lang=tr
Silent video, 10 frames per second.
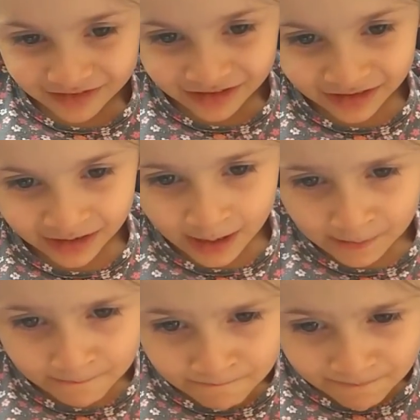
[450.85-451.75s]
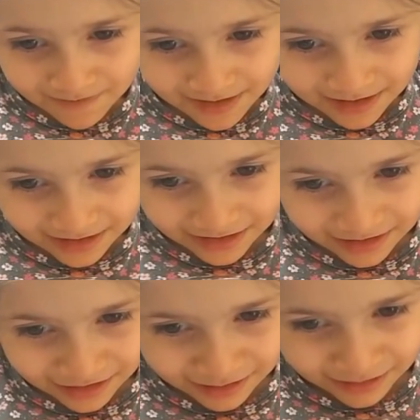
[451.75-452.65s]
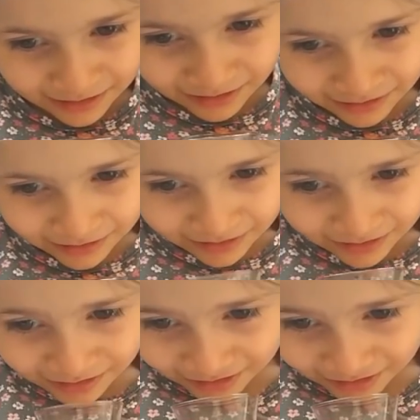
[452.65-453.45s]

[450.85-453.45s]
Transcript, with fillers: yani bir buçuk saat olmuştur arkadaşlar.